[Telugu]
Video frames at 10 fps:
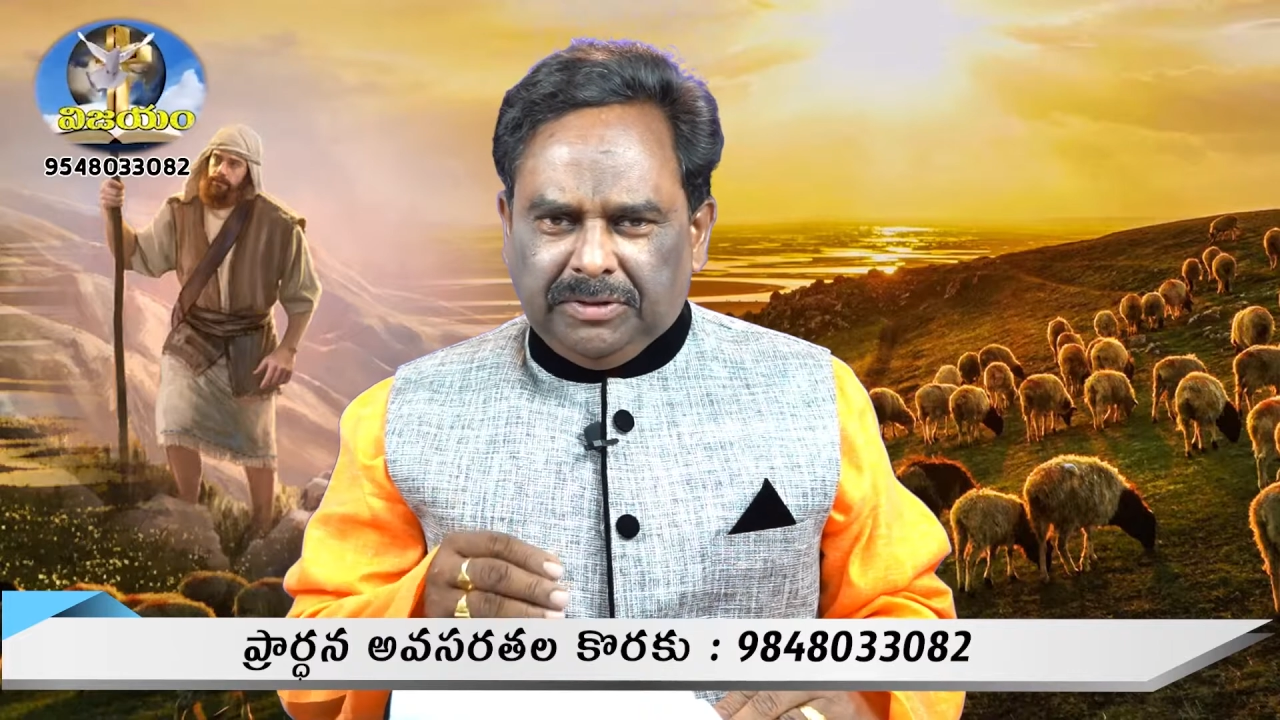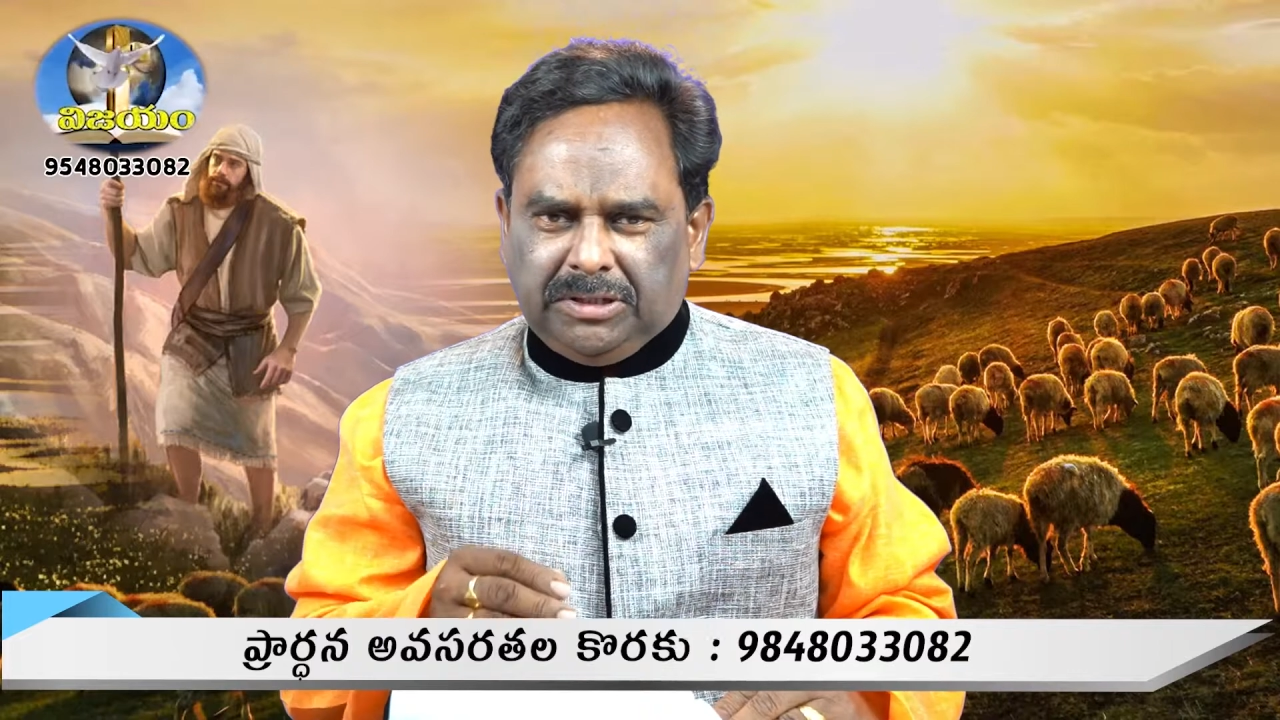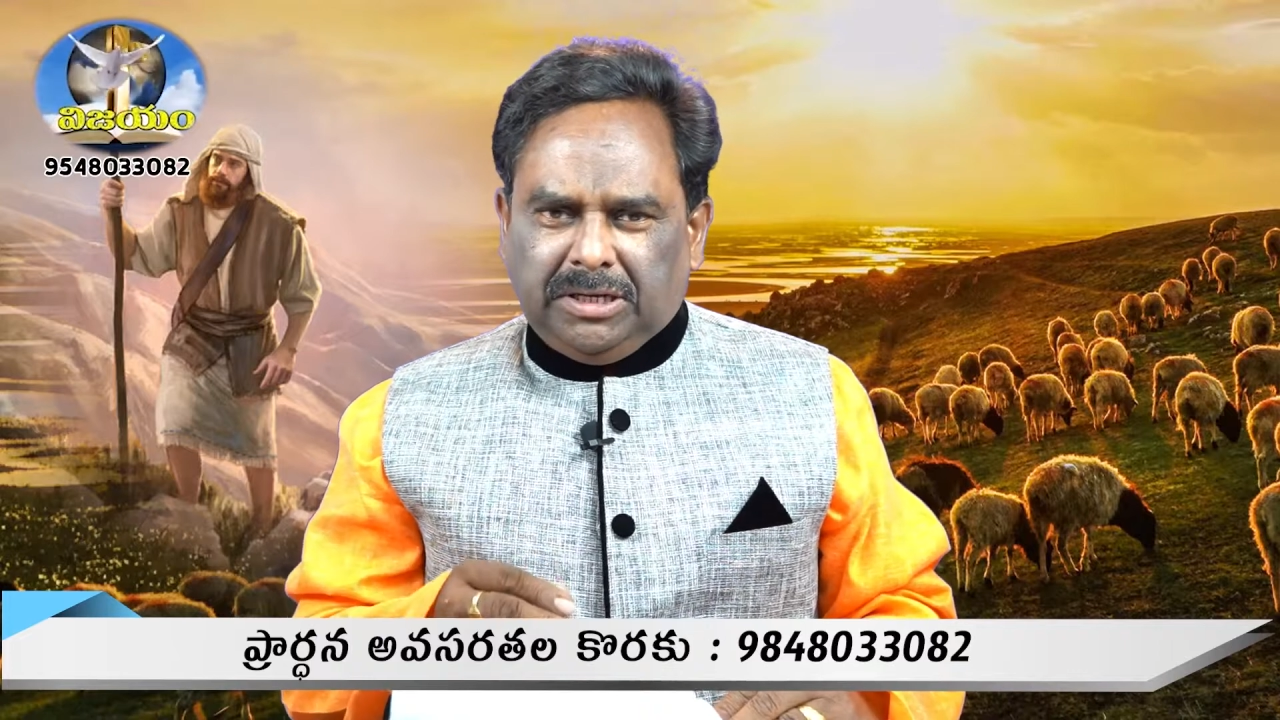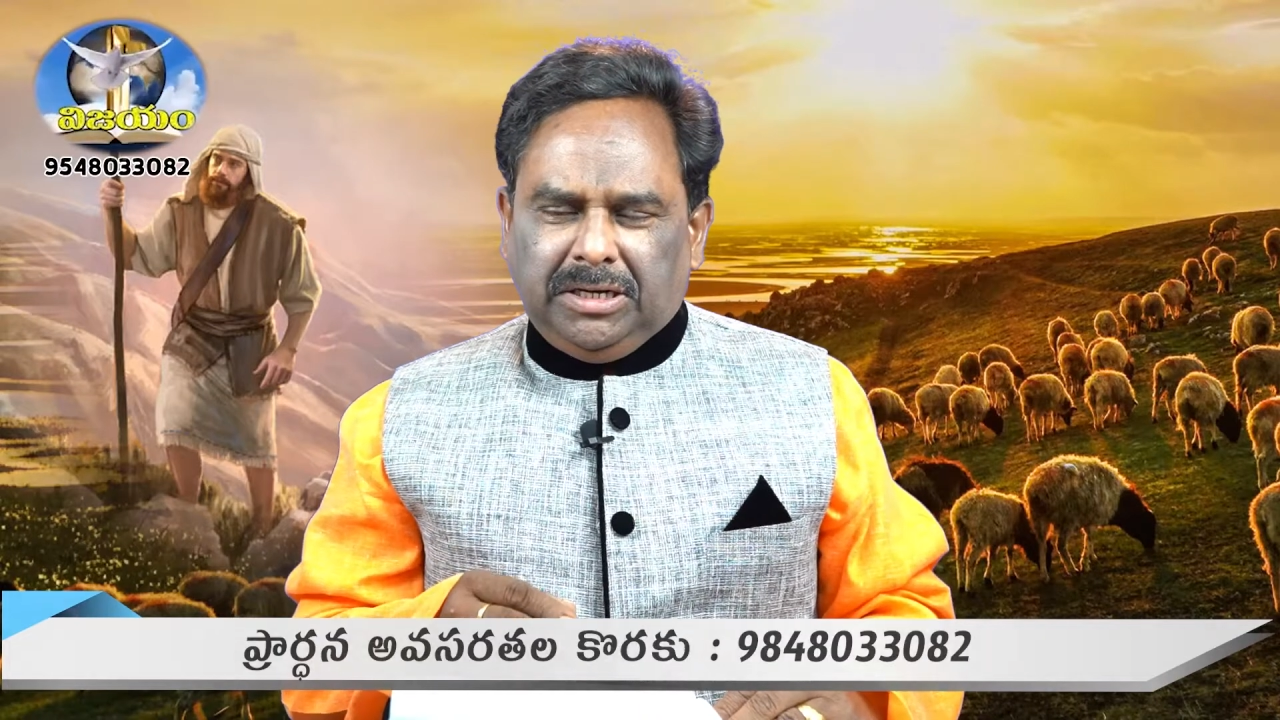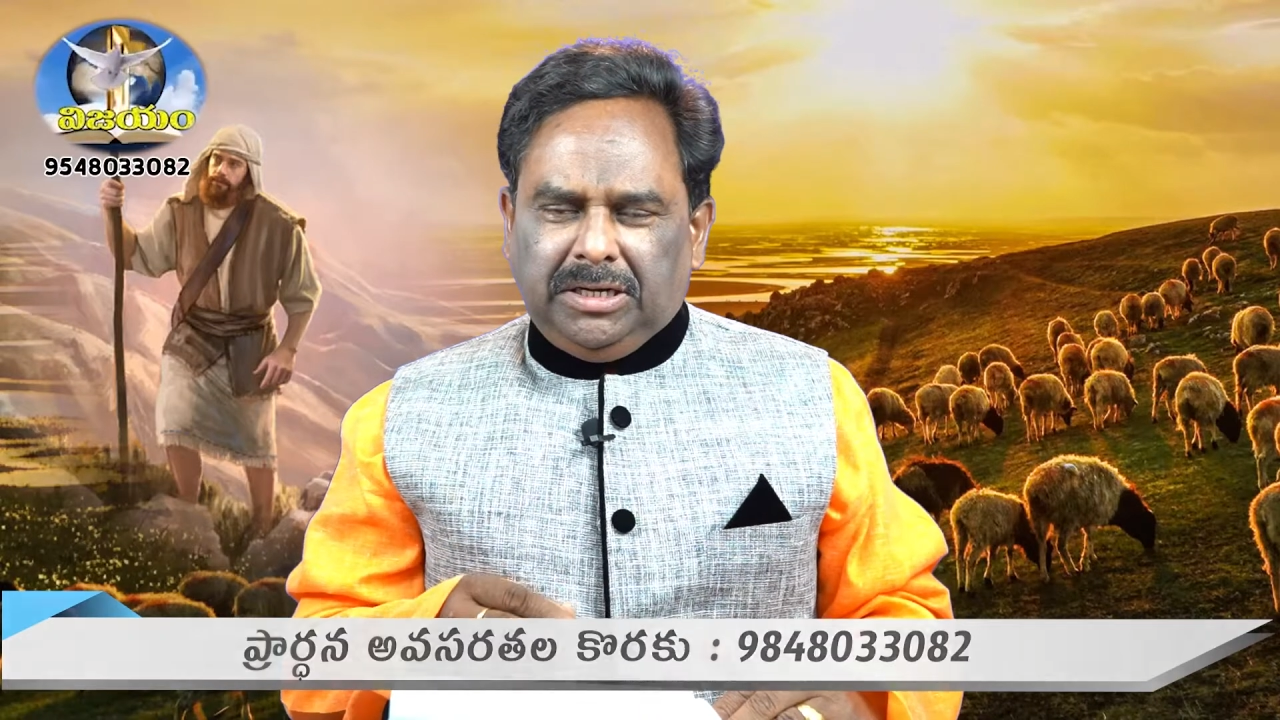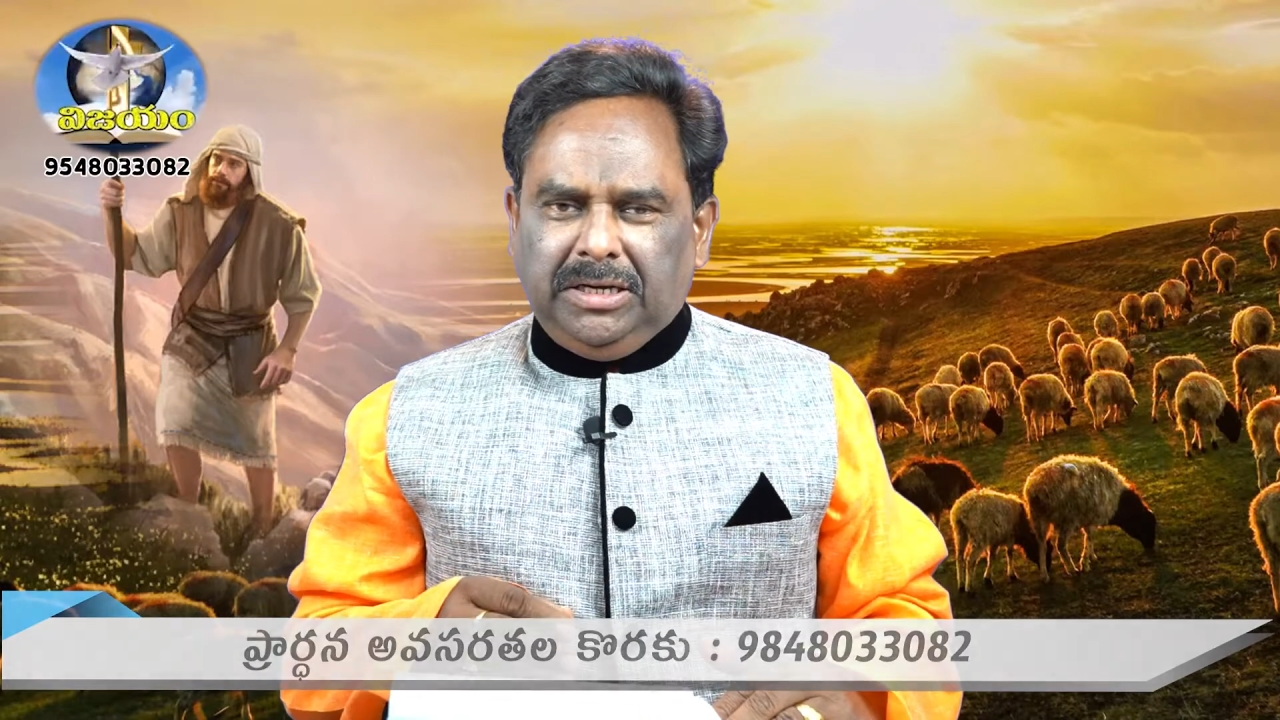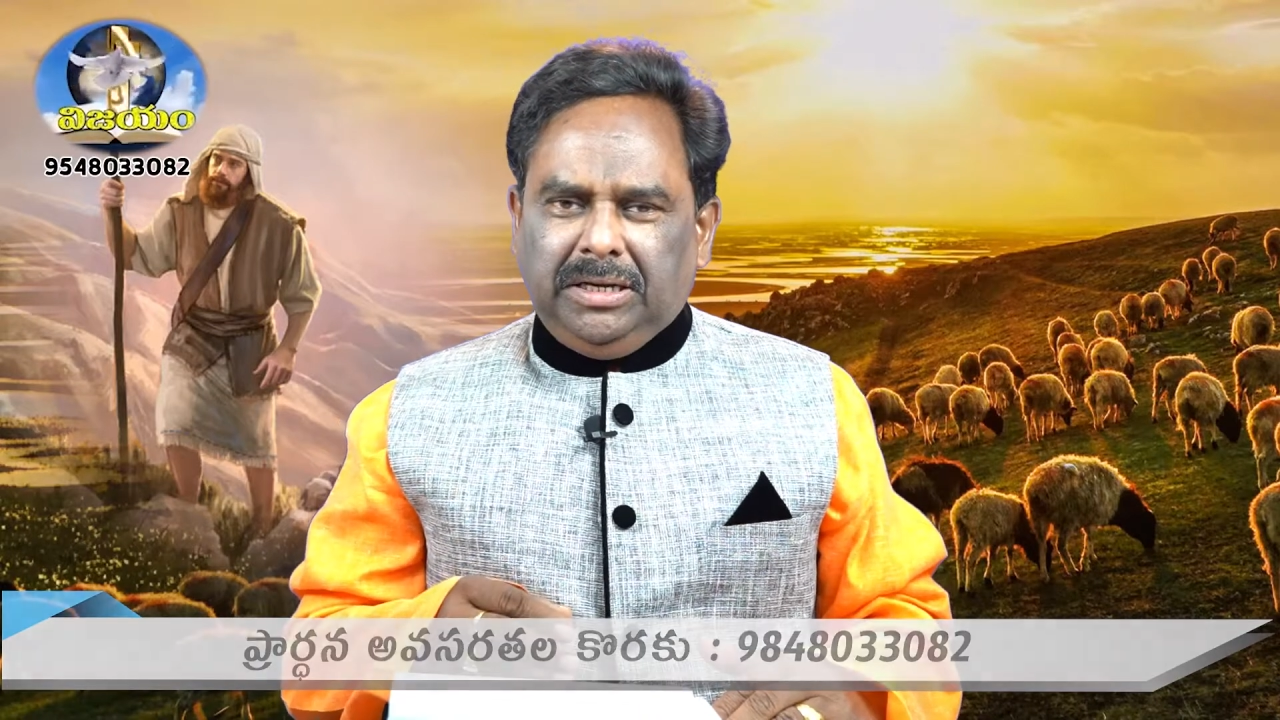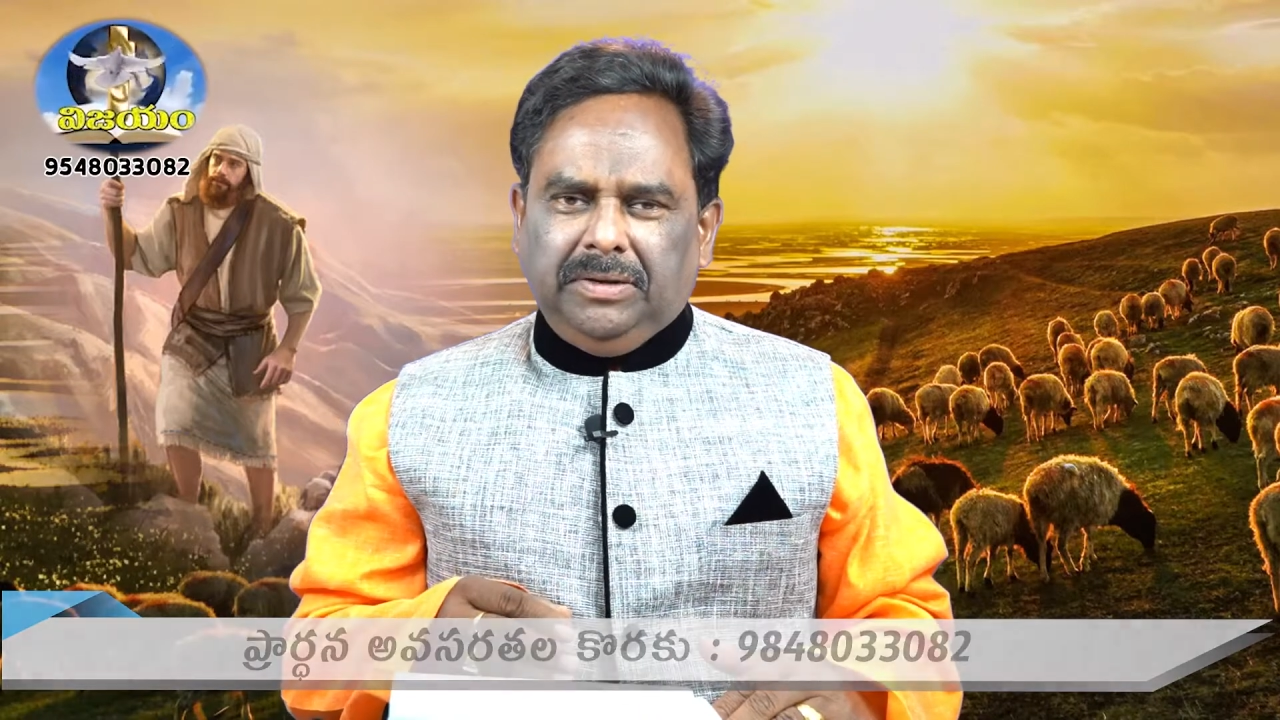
వెదటానికి